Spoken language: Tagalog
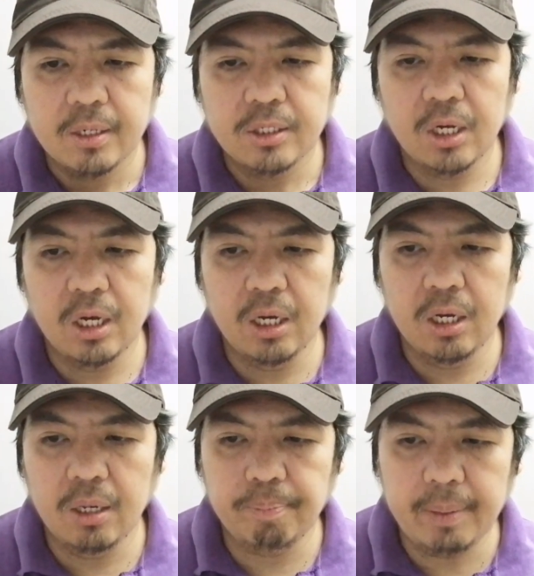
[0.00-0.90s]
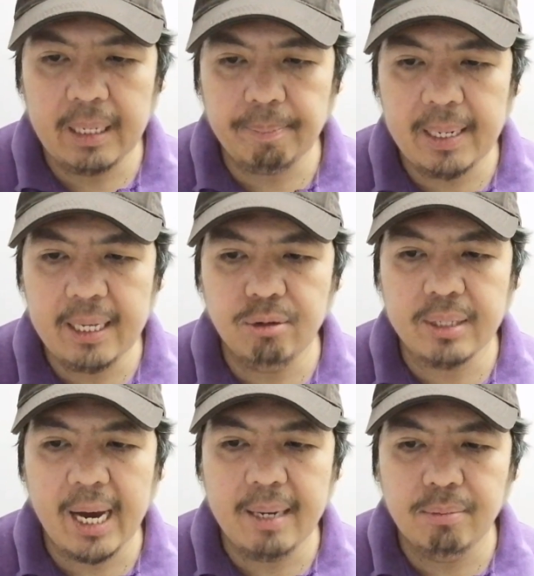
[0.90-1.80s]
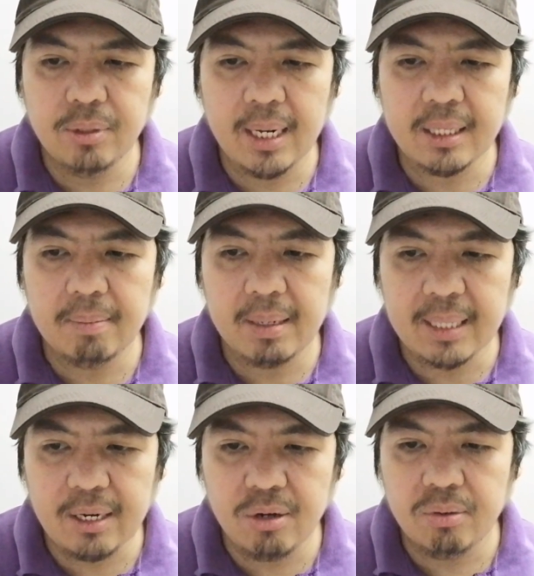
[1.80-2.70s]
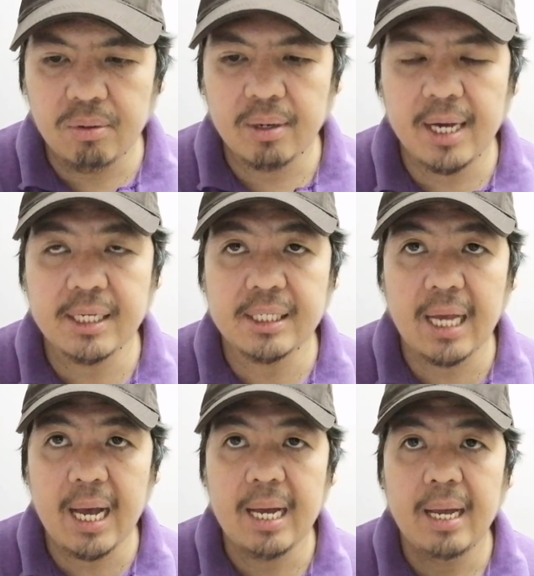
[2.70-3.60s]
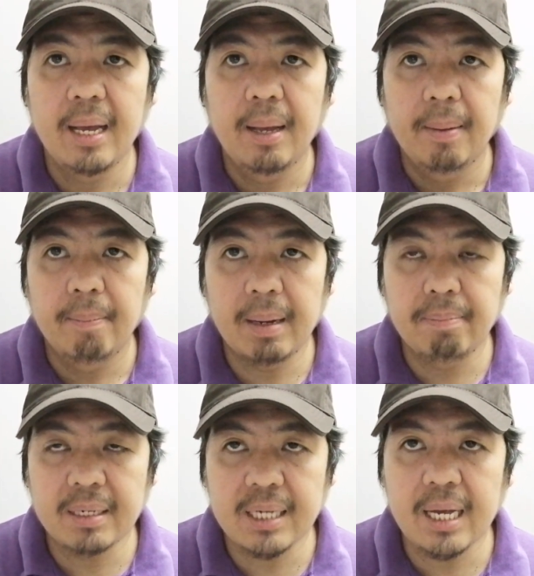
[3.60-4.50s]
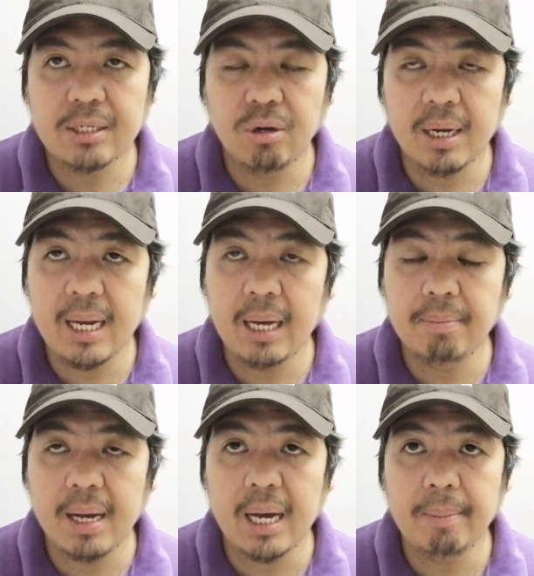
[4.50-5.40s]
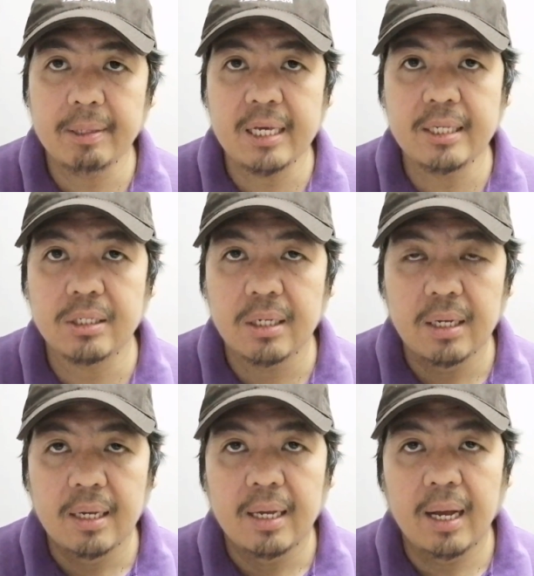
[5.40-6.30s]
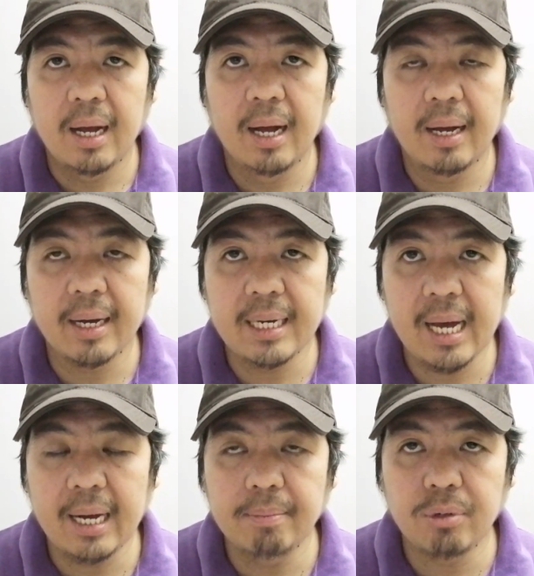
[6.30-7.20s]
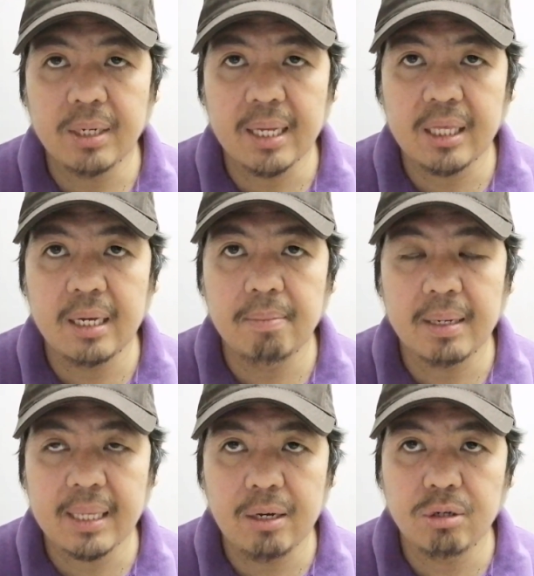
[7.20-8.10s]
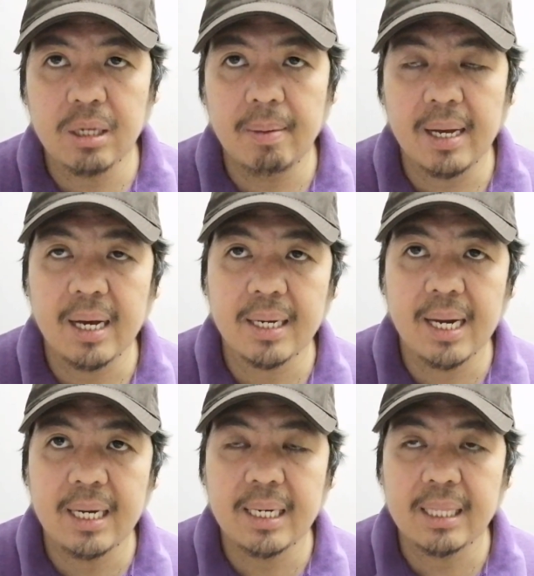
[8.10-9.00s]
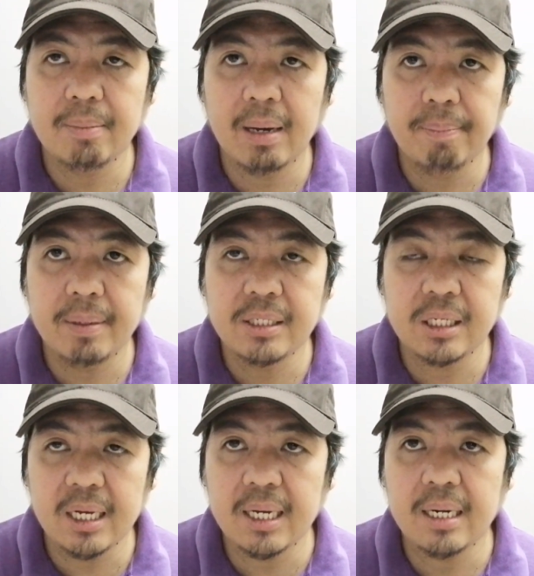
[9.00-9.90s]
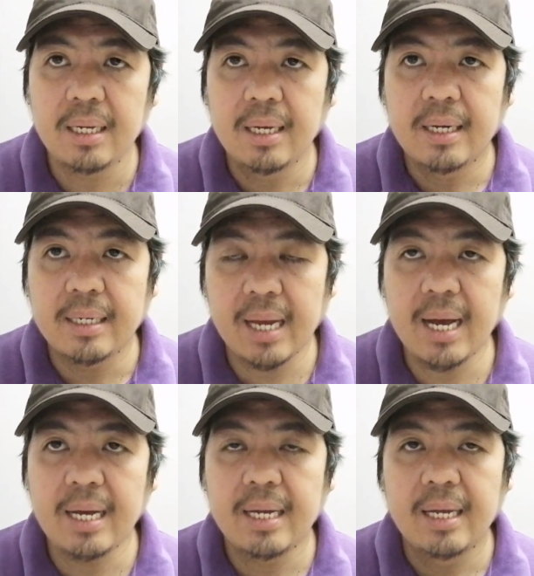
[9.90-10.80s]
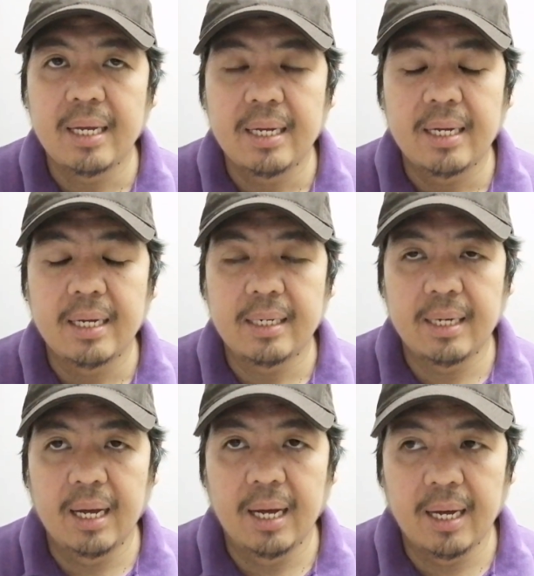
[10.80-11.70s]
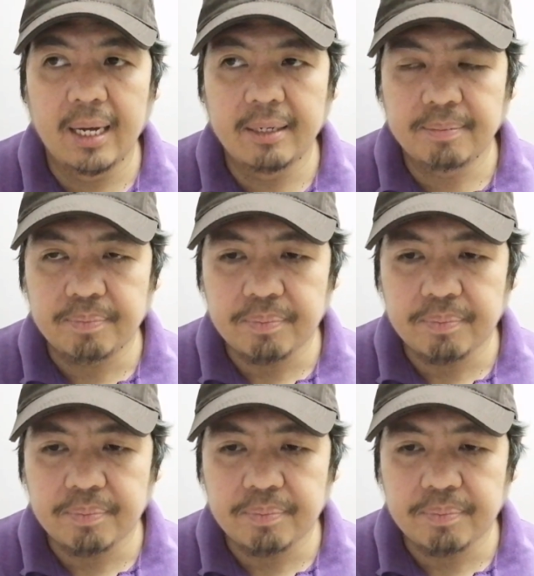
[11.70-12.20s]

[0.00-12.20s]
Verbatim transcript: So, pinipiling unahin muna natin magtanong kaysa sa magbasa. So, kailangan mga kalapatids, uh, kailangan muna nating magtanong sa mga kakilala natin mga pansir na uh,